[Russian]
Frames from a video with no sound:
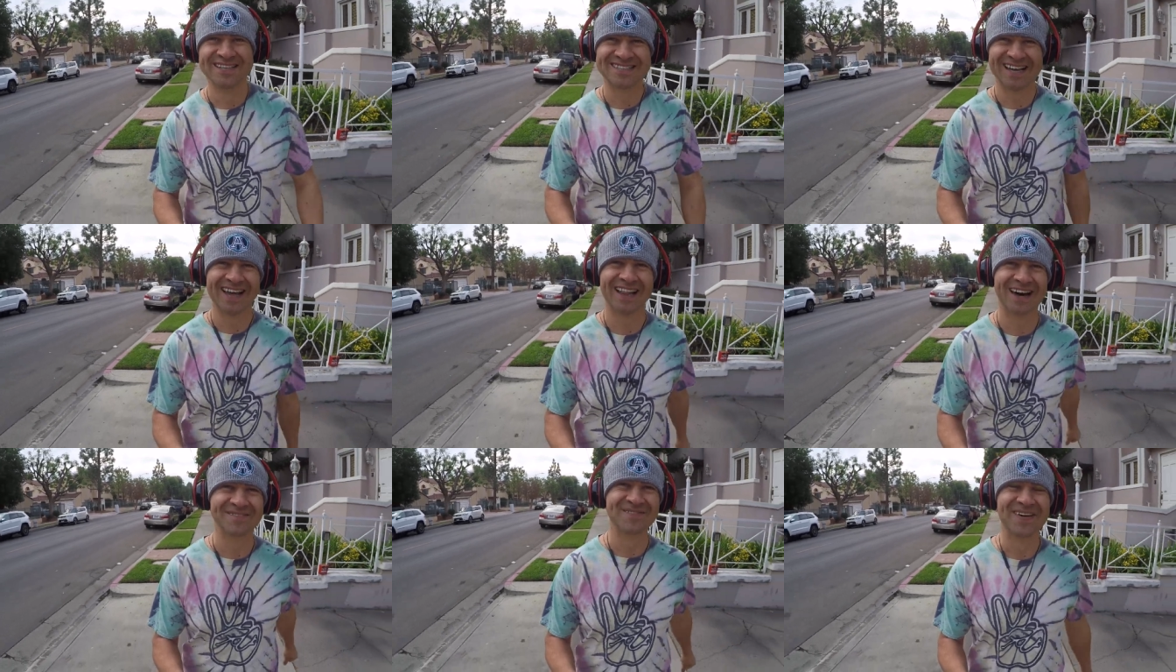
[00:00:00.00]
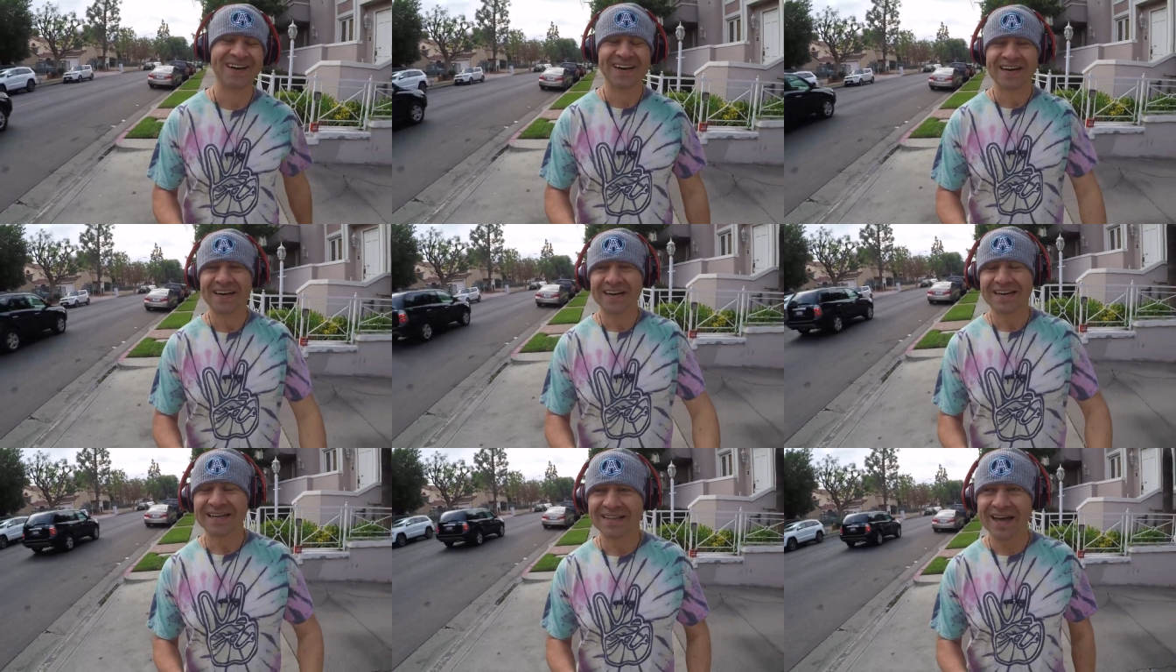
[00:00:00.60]
Салам.
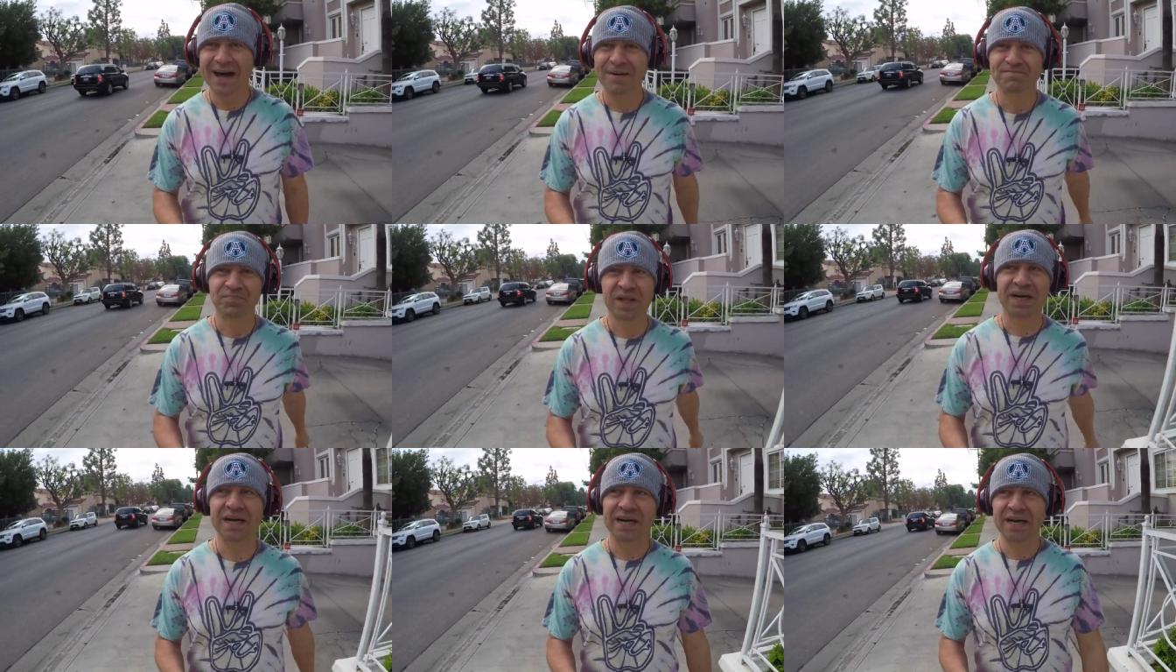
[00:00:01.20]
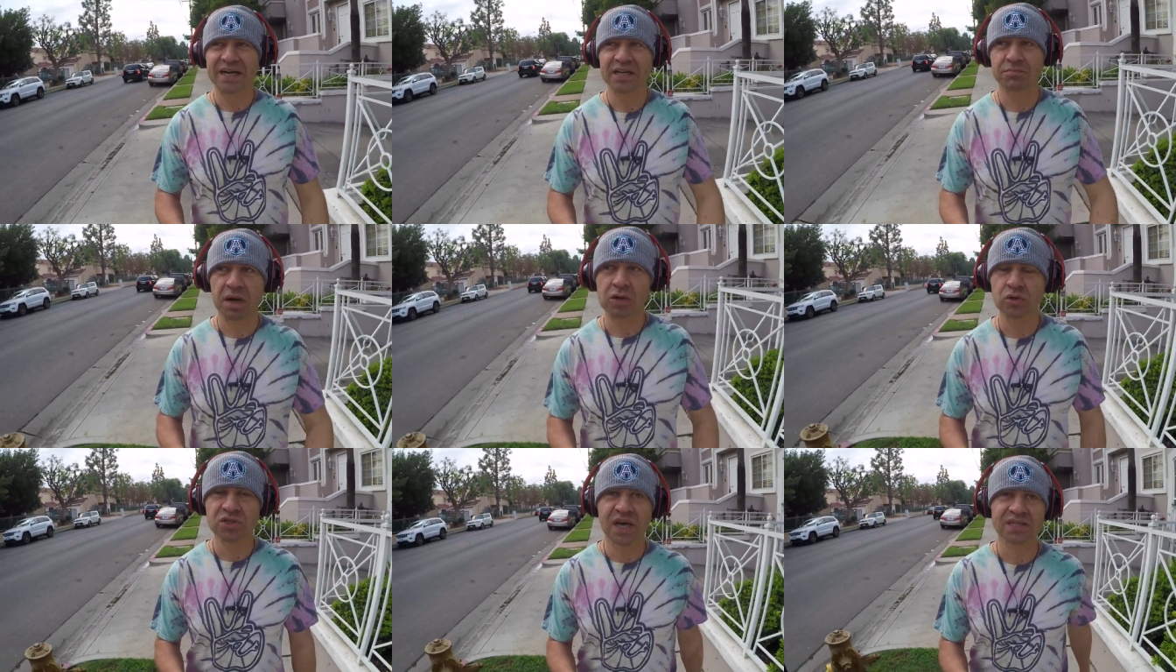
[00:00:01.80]
Да, а,
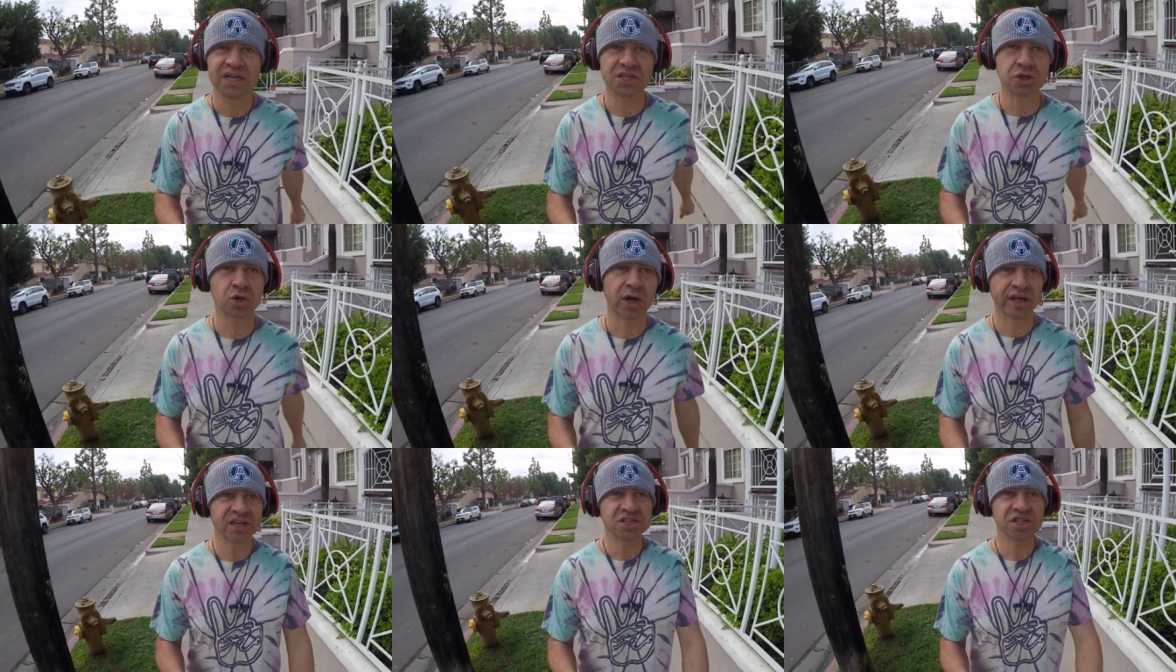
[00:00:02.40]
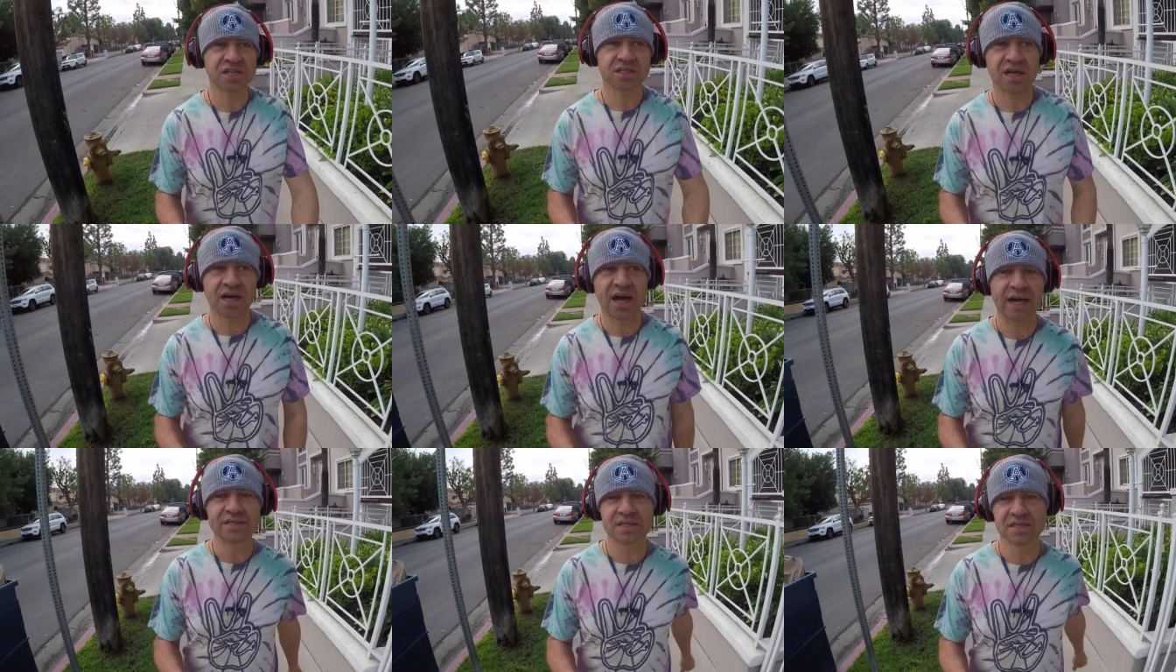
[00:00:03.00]
могу сказать, что, конечно,
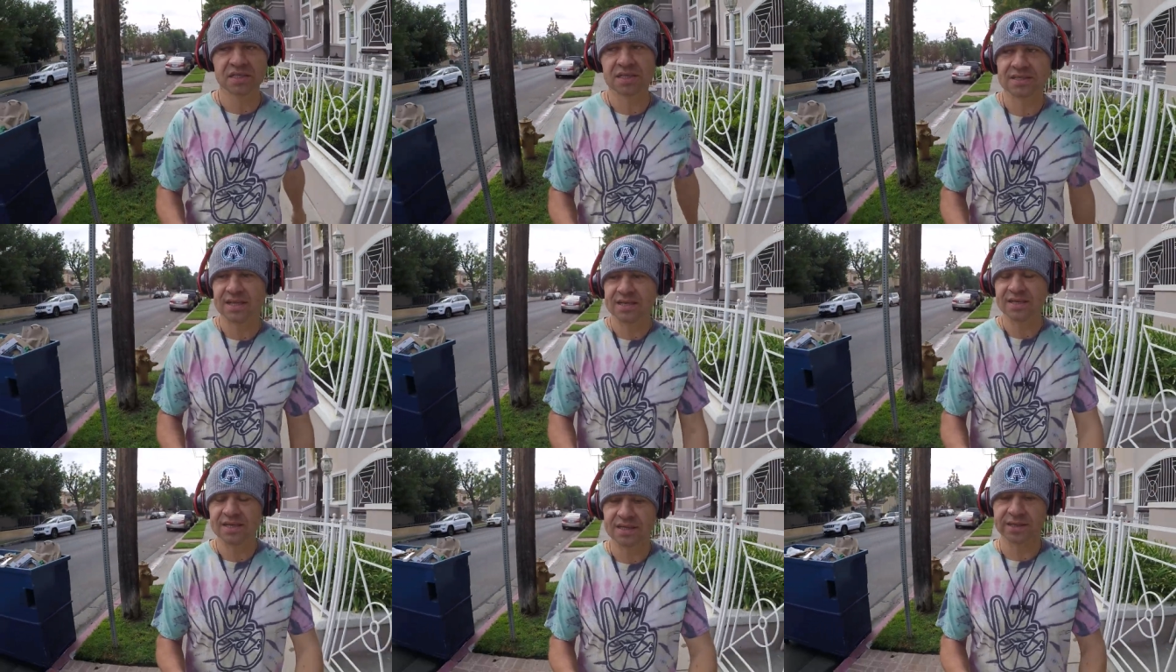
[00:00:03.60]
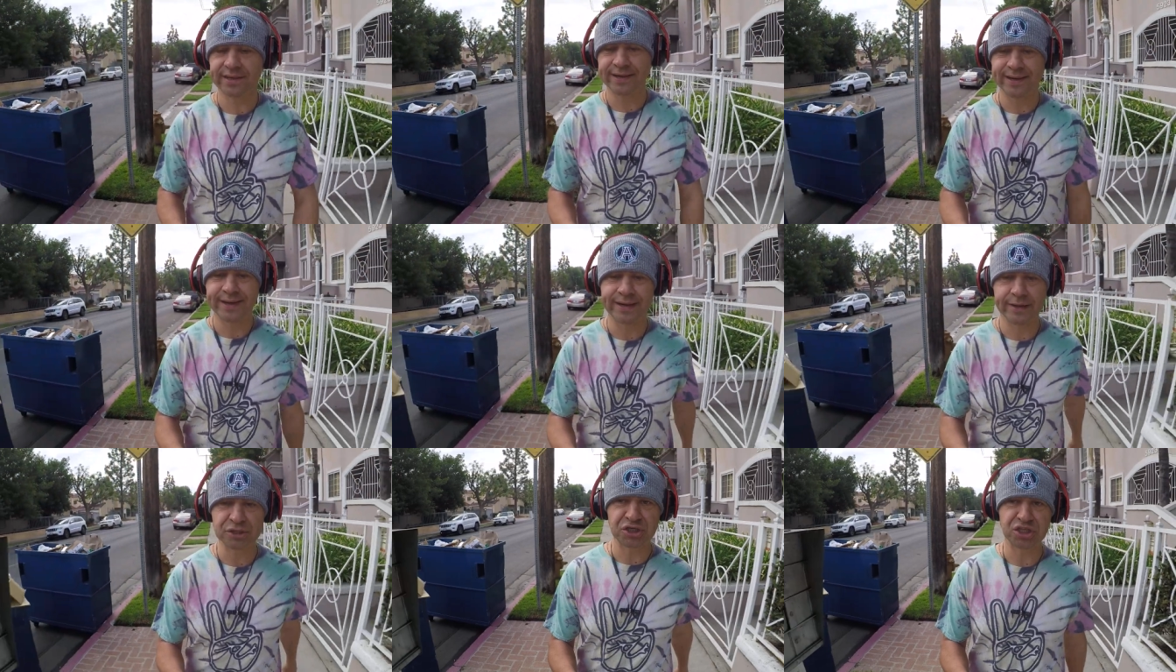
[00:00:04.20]
это один из таких
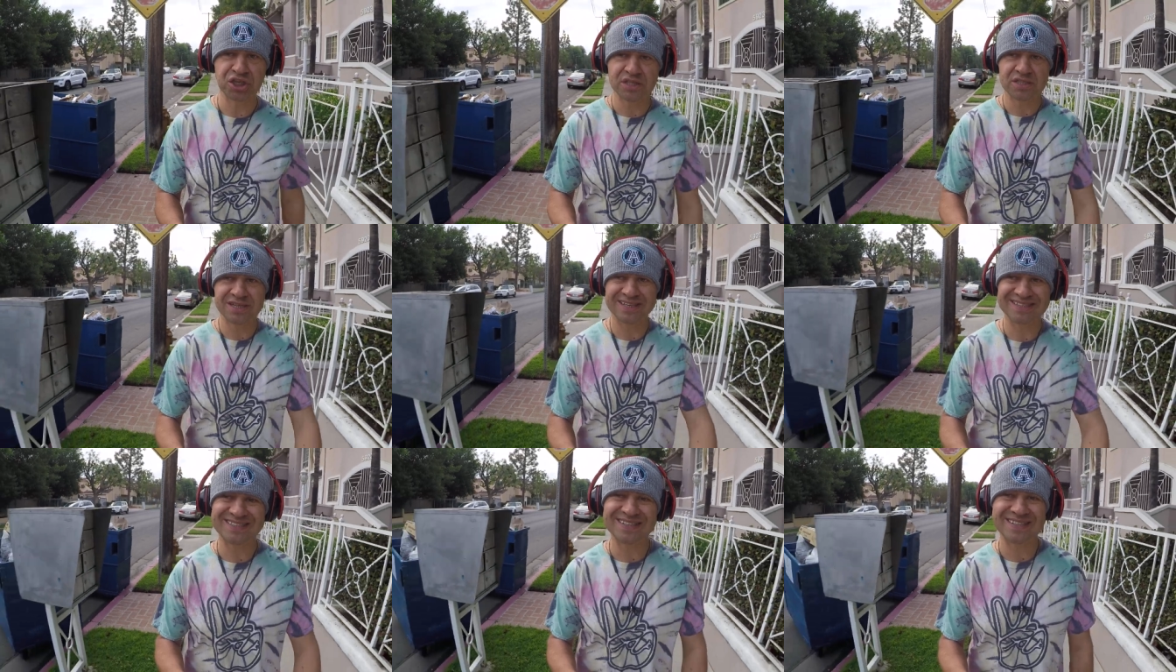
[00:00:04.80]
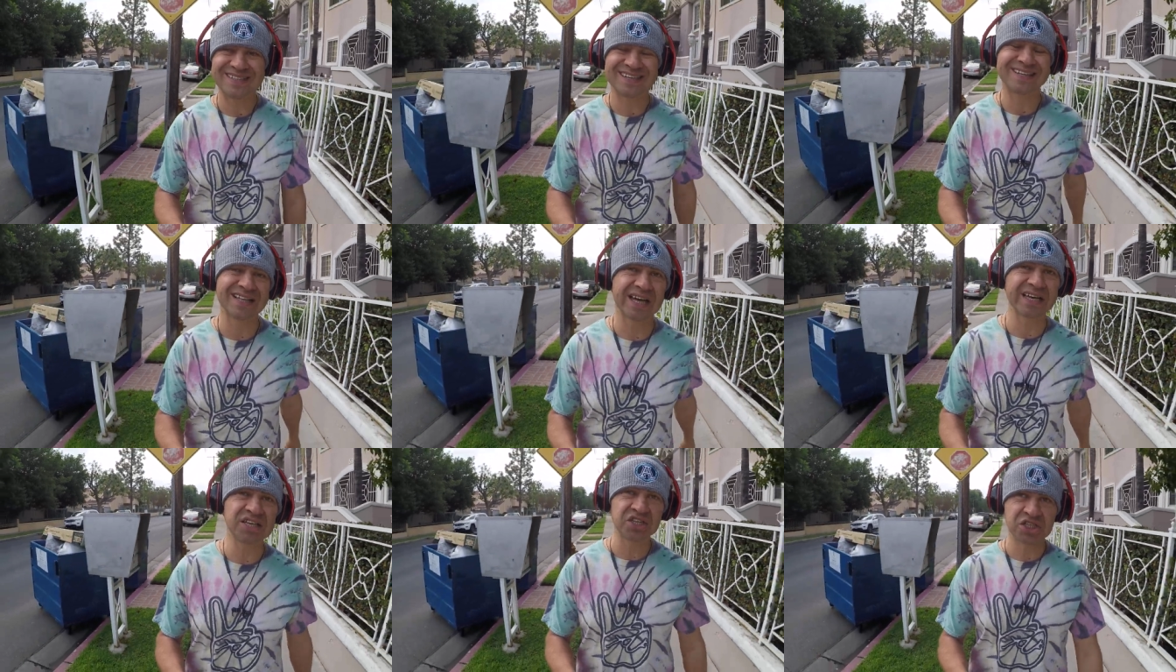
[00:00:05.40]
э, очень интересных
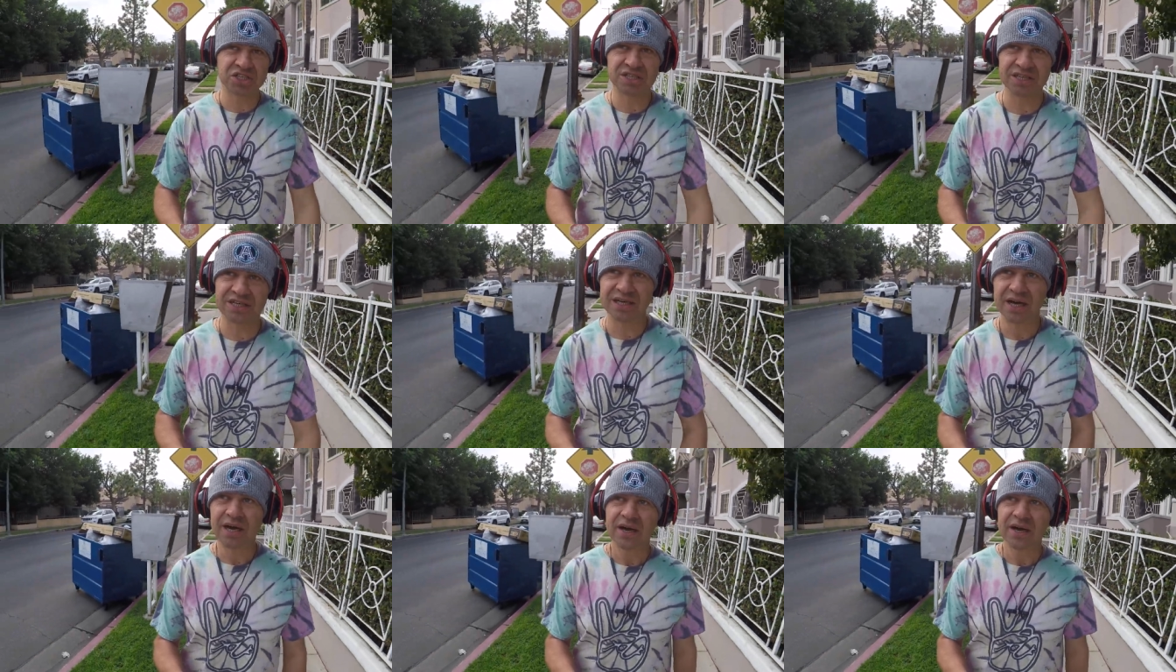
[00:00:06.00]
технологических